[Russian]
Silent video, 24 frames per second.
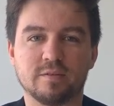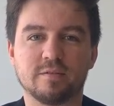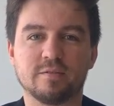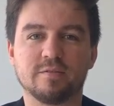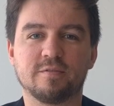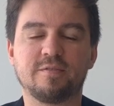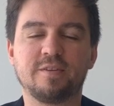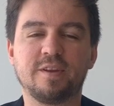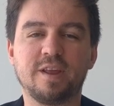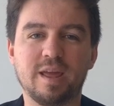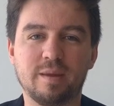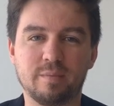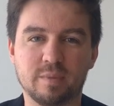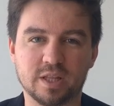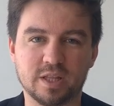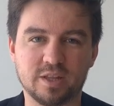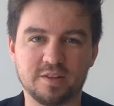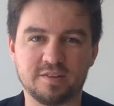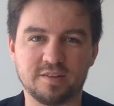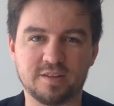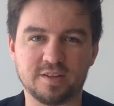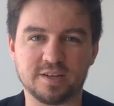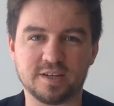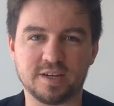время
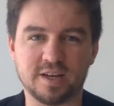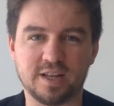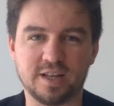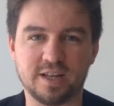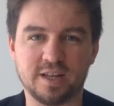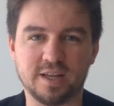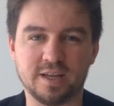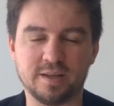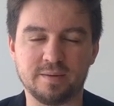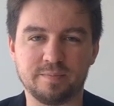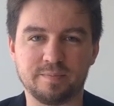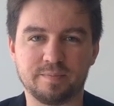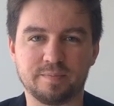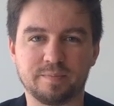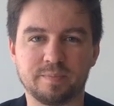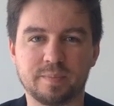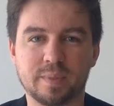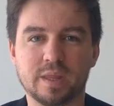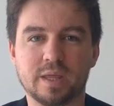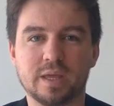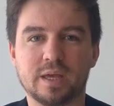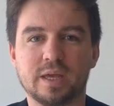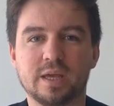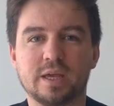достижения,
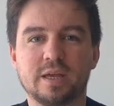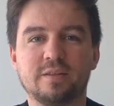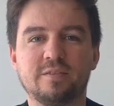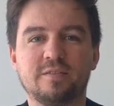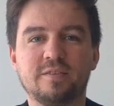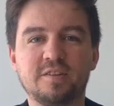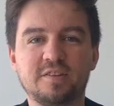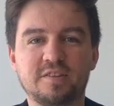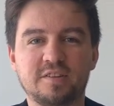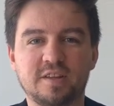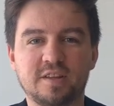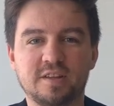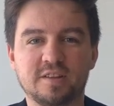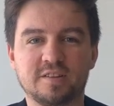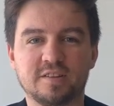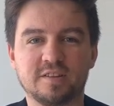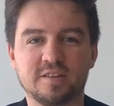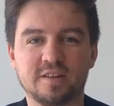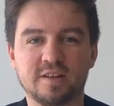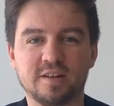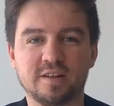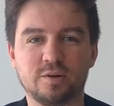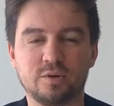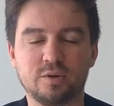
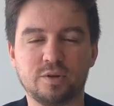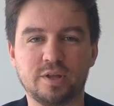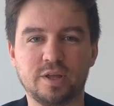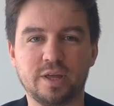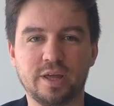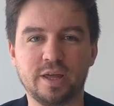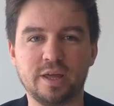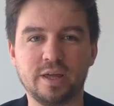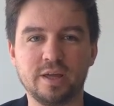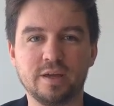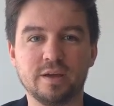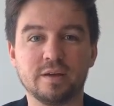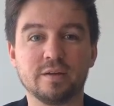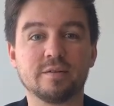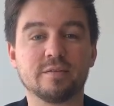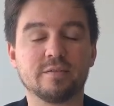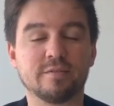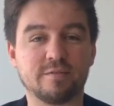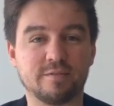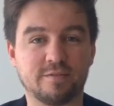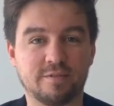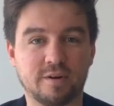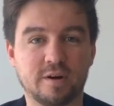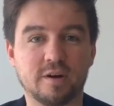инвестиции людей
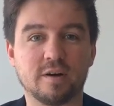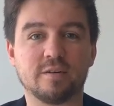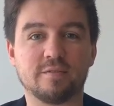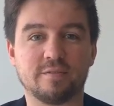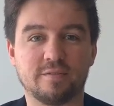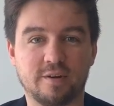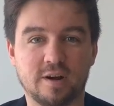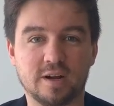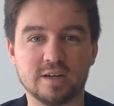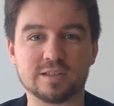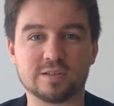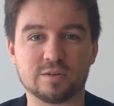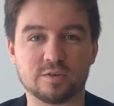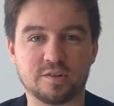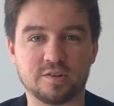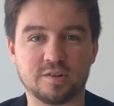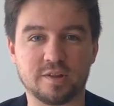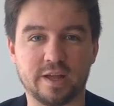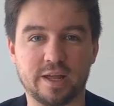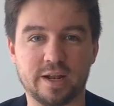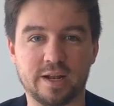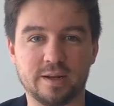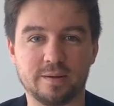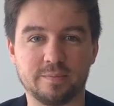в вашу
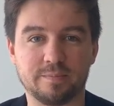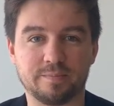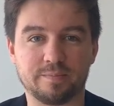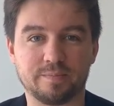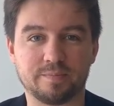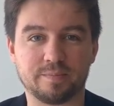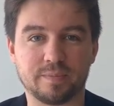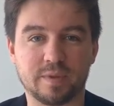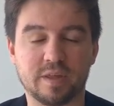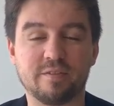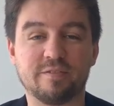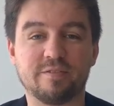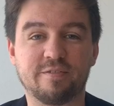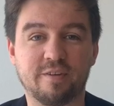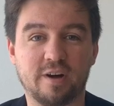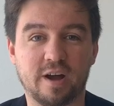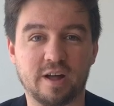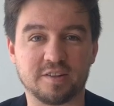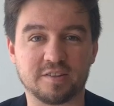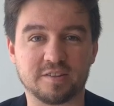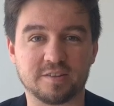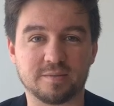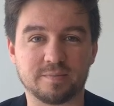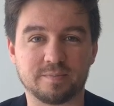цель и в
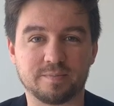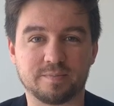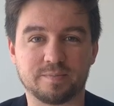вас.